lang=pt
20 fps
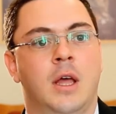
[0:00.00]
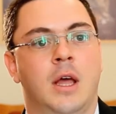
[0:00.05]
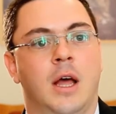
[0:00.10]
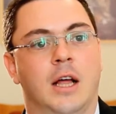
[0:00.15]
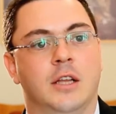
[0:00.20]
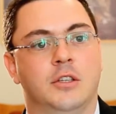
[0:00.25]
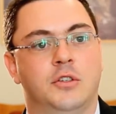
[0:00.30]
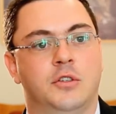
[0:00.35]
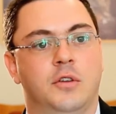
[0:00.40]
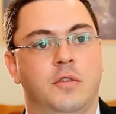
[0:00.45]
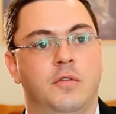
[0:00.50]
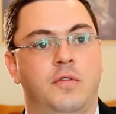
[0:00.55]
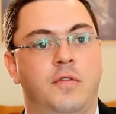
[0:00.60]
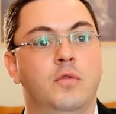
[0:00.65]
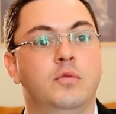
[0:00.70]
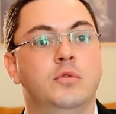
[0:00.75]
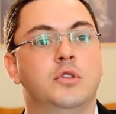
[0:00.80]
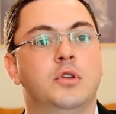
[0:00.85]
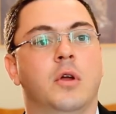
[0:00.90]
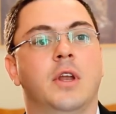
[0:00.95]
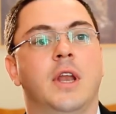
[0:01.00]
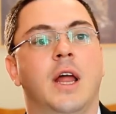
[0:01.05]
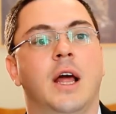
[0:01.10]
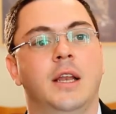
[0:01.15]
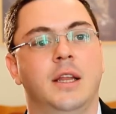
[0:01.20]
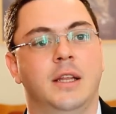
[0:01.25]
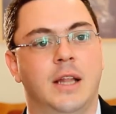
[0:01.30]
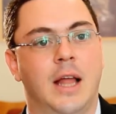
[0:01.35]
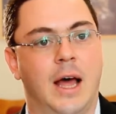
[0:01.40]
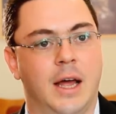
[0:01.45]
as
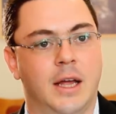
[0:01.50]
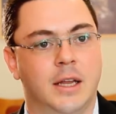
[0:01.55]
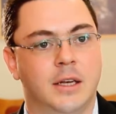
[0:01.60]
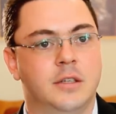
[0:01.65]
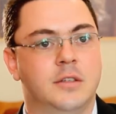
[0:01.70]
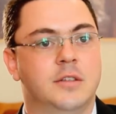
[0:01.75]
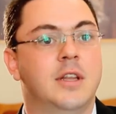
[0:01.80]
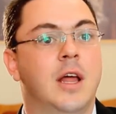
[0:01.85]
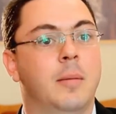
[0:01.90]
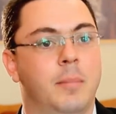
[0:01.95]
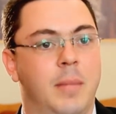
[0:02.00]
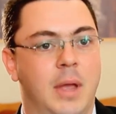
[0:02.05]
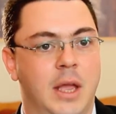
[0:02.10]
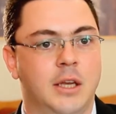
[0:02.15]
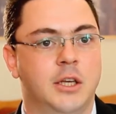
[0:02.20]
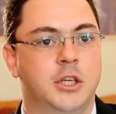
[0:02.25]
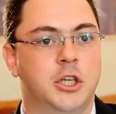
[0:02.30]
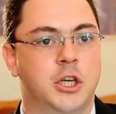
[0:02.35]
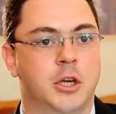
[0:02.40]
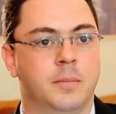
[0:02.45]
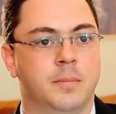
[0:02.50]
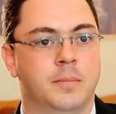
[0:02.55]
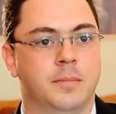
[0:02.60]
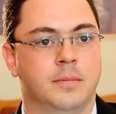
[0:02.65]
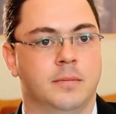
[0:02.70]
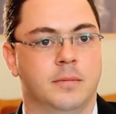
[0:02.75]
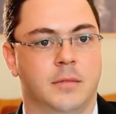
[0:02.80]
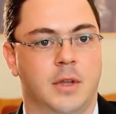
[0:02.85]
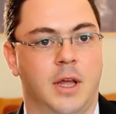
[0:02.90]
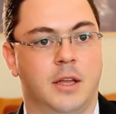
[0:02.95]
funcionalidades da mente,
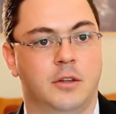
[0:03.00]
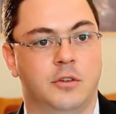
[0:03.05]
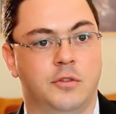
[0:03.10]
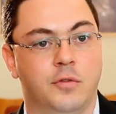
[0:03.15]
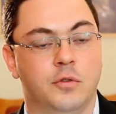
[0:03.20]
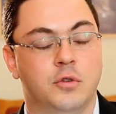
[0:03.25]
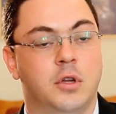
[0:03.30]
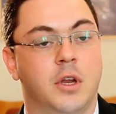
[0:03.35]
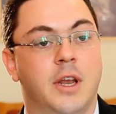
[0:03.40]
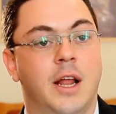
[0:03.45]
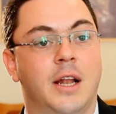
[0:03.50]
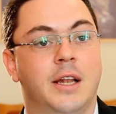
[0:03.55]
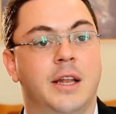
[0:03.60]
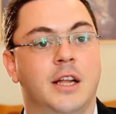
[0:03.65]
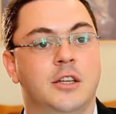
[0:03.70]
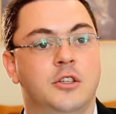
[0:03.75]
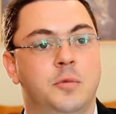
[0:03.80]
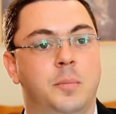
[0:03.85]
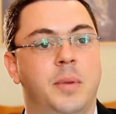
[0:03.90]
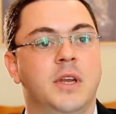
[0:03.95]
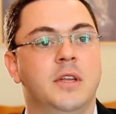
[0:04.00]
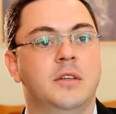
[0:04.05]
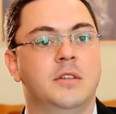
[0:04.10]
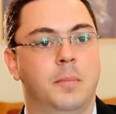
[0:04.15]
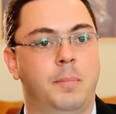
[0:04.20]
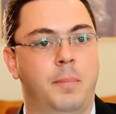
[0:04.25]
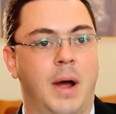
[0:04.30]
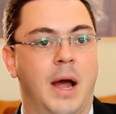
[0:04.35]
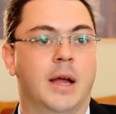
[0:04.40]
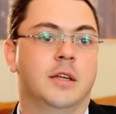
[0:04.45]
né, as funcionalidades
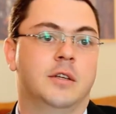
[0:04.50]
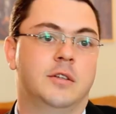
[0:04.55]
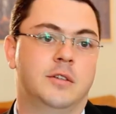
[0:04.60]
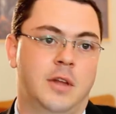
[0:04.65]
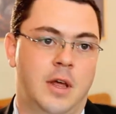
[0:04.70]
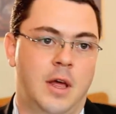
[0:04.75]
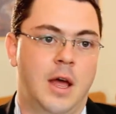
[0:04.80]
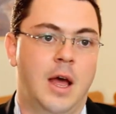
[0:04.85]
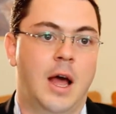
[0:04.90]
principais,